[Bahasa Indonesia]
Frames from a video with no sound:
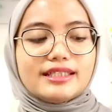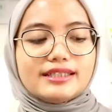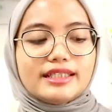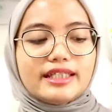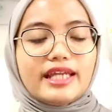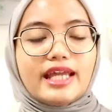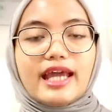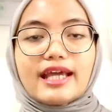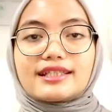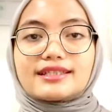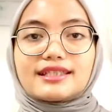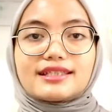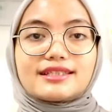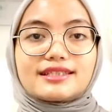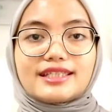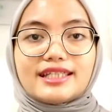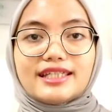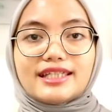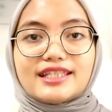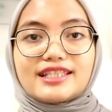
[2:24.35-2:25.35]
Jadi
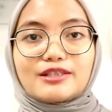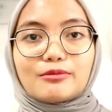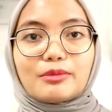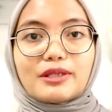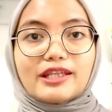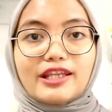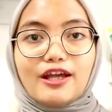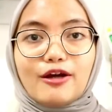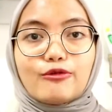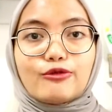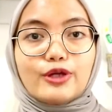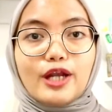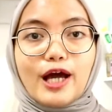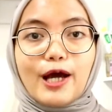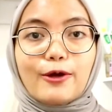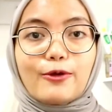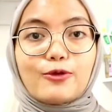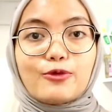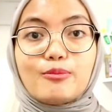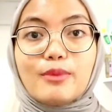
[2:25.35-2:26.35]
essence ini seperti yang
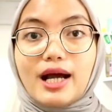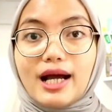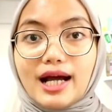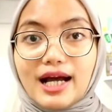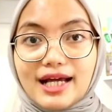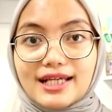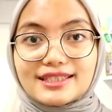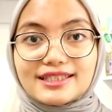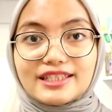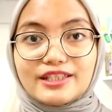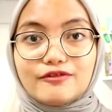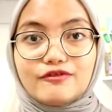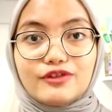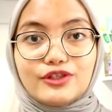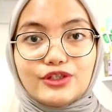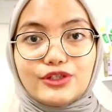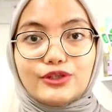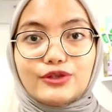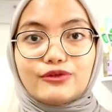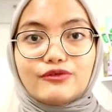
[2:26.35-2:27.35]
udah aku bahas di
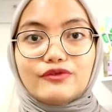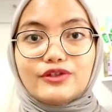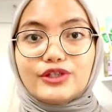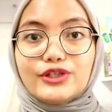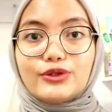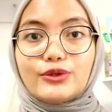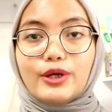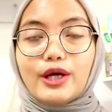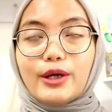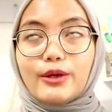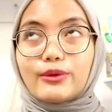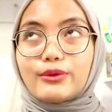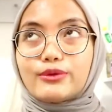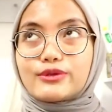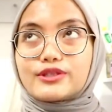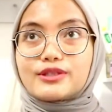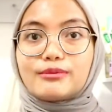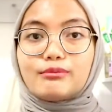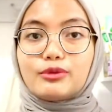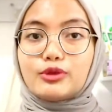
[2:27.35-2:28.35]
video-video
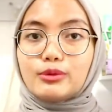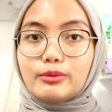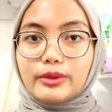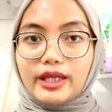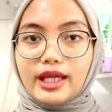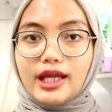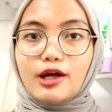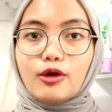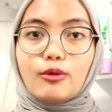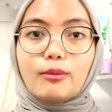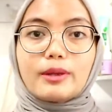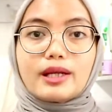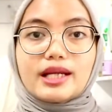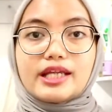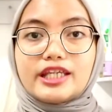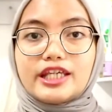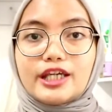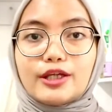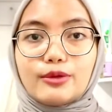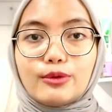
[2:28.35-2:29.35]
aku sebelumnya, aku pernah
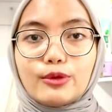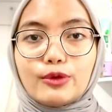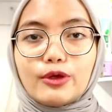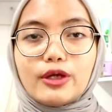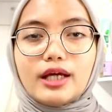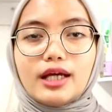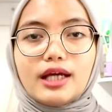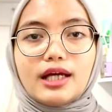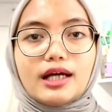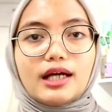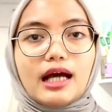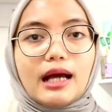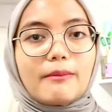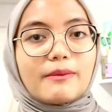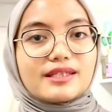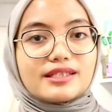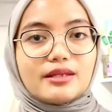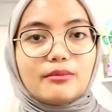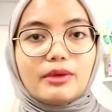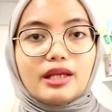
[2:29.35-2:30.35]
nyinggung
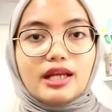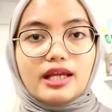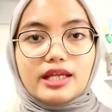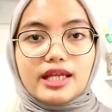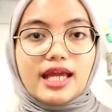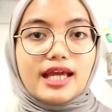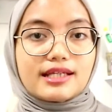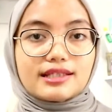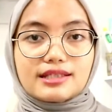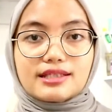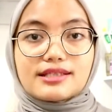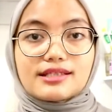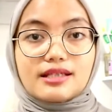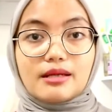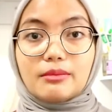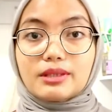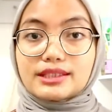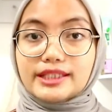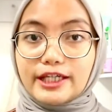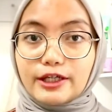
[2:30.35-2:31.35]
apa sih bedanya essence
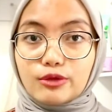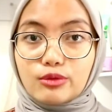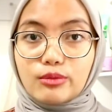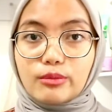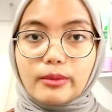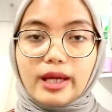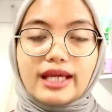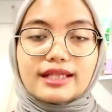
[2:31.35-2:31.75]
sama serum.